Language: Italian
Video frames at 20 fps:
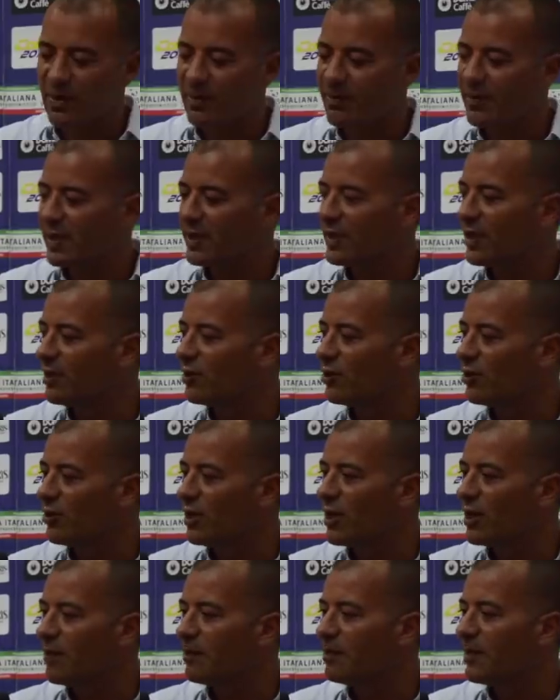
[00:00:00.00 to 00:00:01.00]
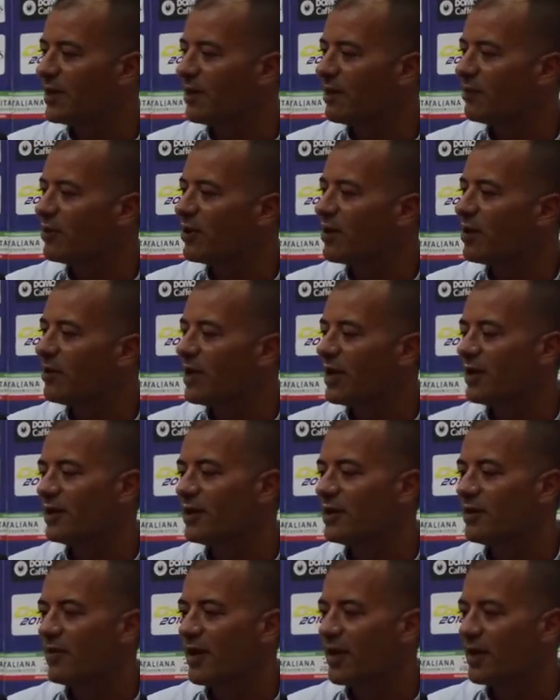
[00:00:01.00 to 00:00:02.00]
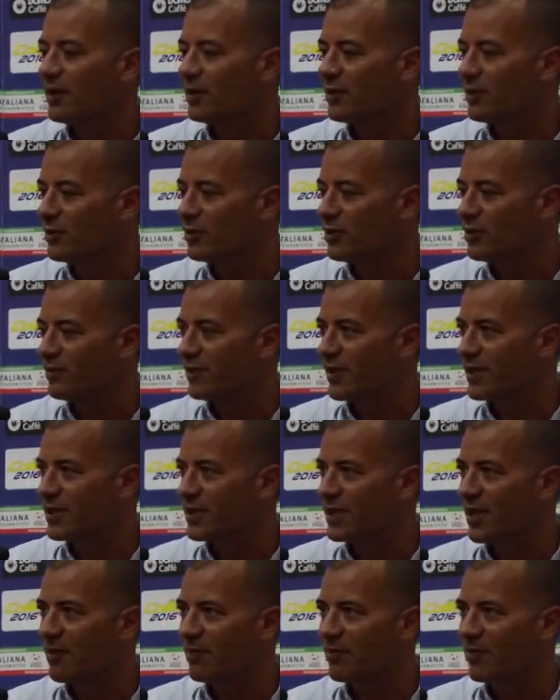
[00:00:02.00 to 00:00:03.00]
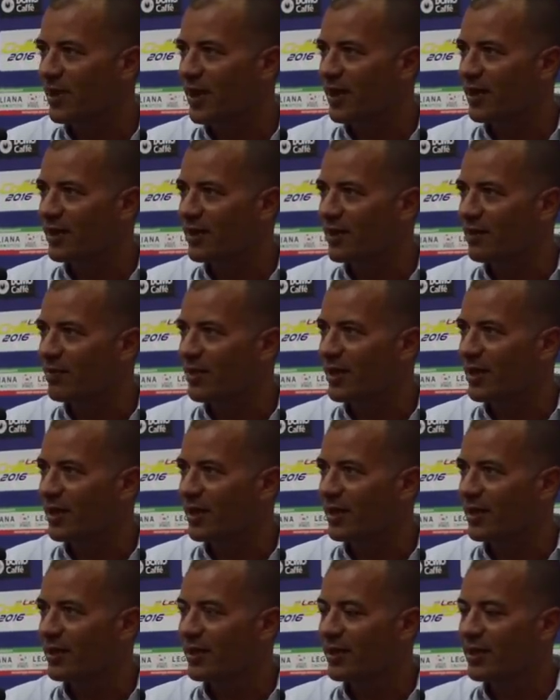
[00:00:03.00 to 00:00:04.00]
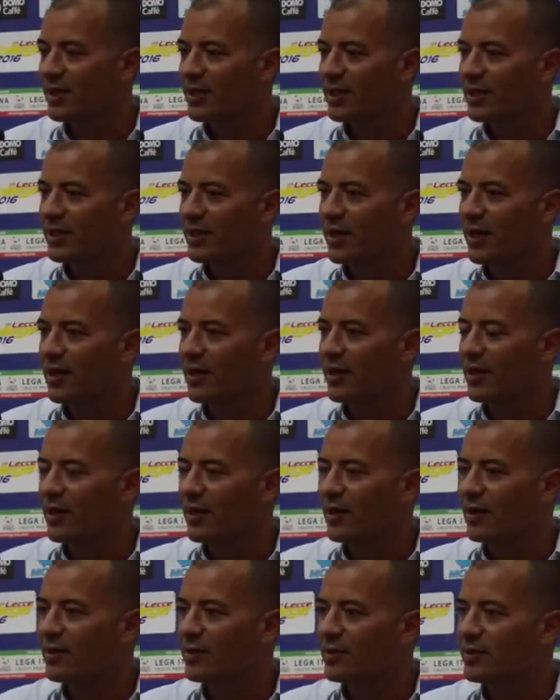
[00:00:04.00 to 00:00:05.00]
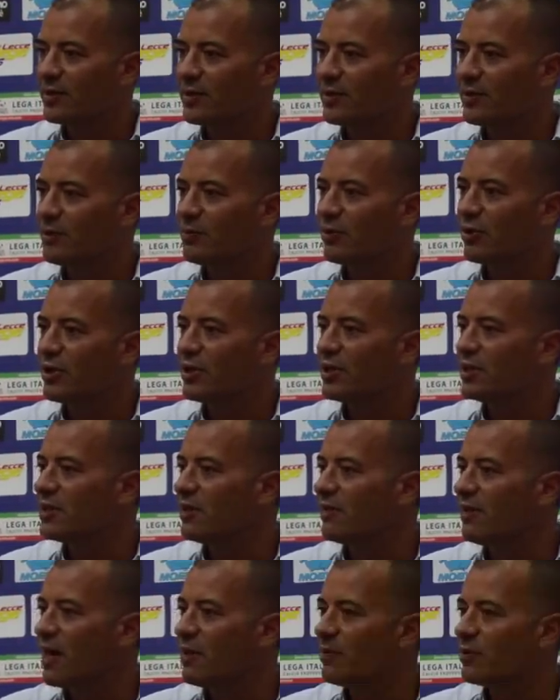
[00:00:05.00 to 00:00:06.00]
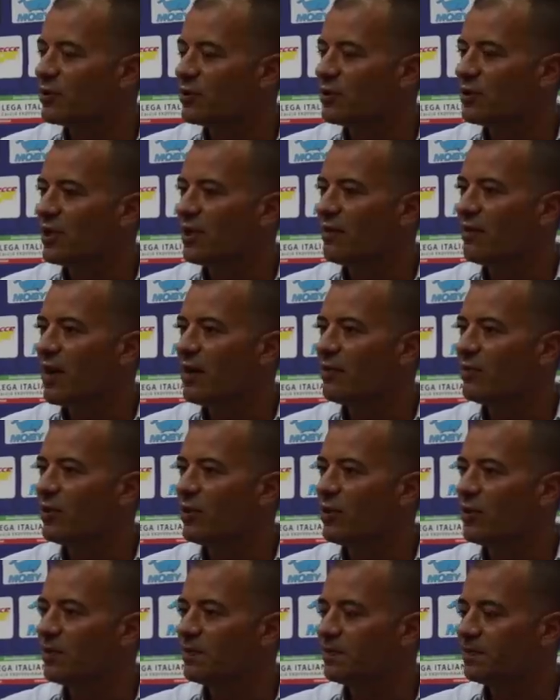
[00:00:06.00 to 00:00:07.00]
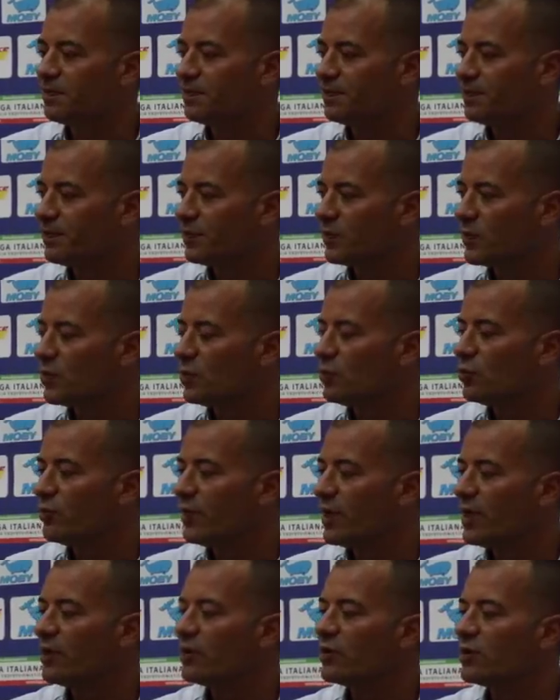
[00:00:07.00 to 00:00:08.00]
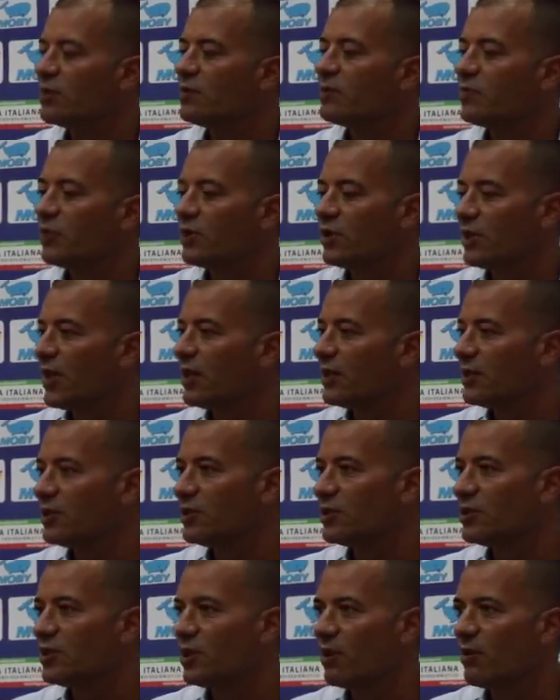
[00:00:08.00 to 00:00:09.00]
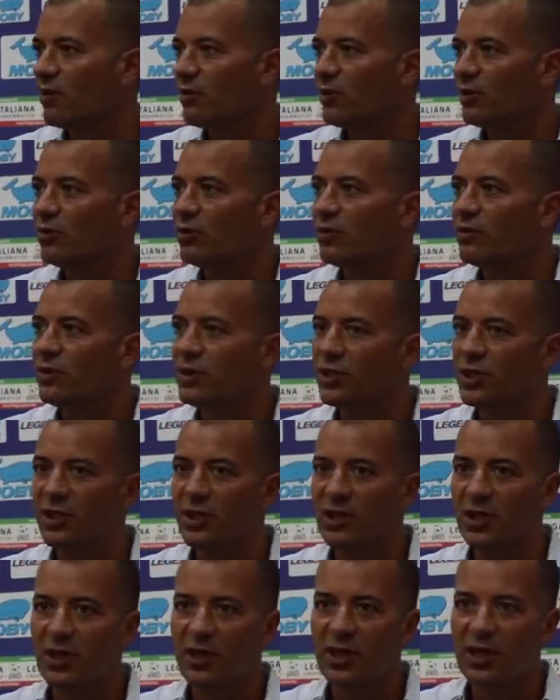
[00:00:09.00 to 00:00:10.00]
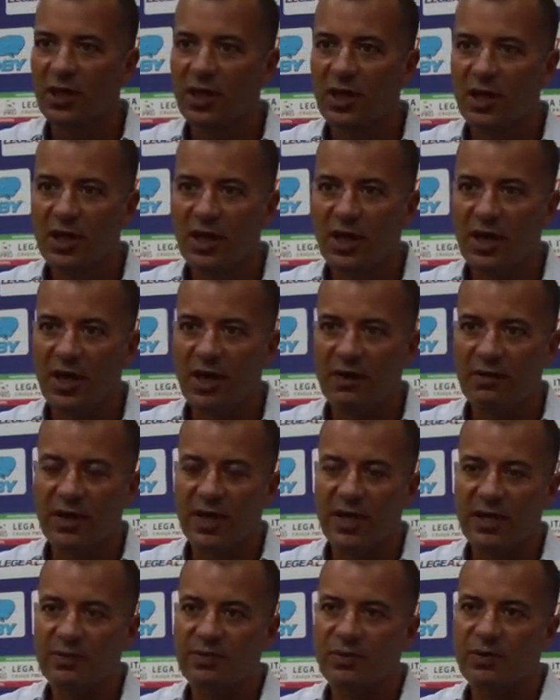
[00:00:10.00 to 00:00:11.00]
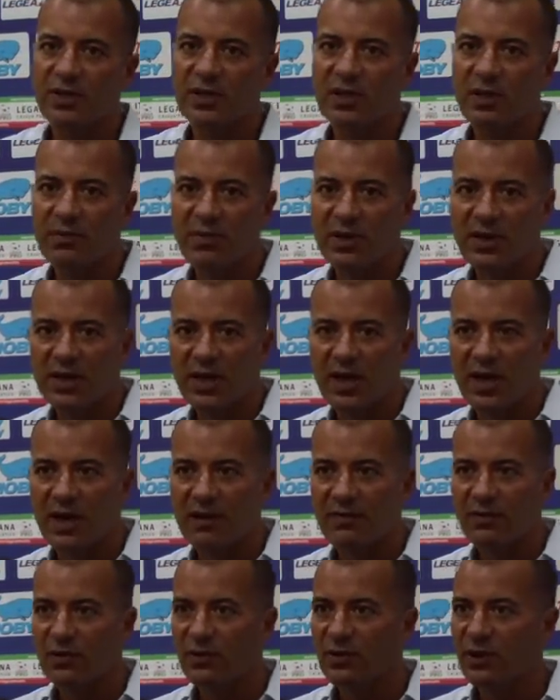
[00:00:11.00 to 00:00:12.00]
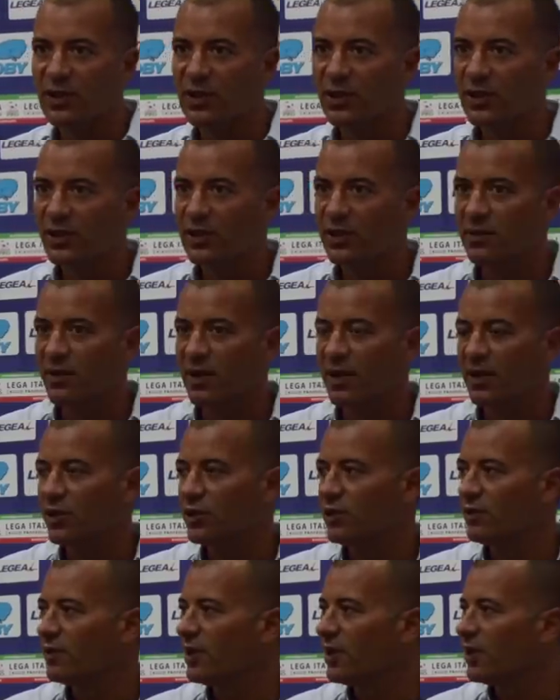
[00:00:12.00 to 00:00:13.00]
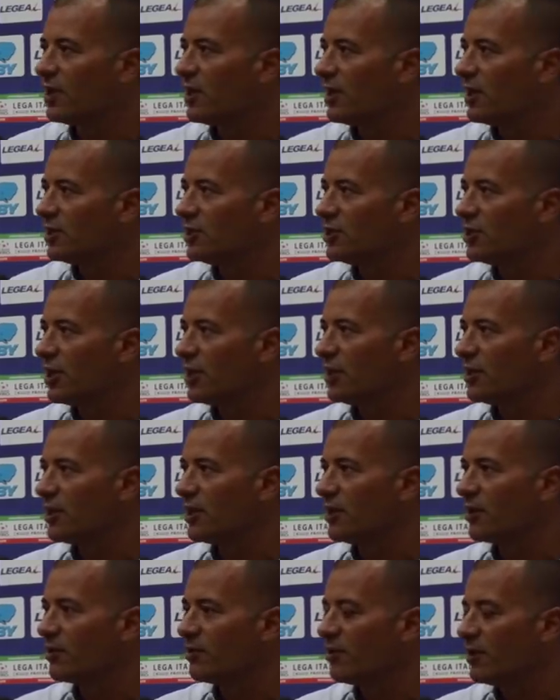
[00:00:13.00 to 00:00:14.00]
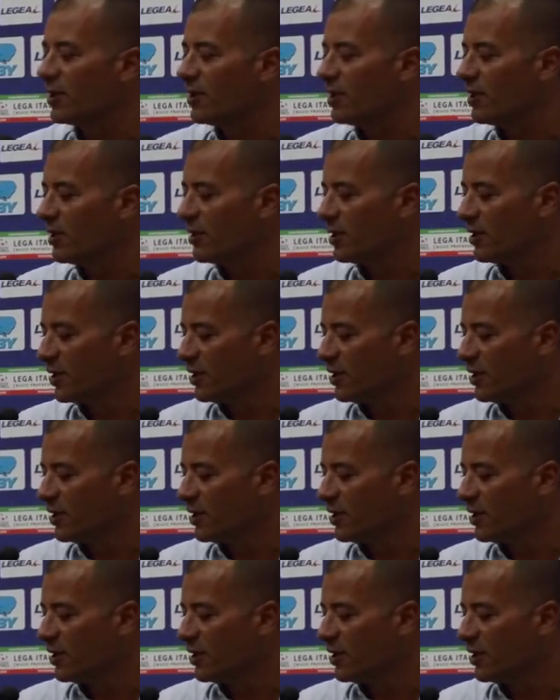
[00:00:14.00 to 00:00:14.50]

partendo con la campagna abbonamenti ma lo si fa sempre anche per eh, ipotizzavamo, sognavamo mm, numeri così importanti, ci siamo molto vicini è una responsabilità fortissima che ci viene dalla gente e quindi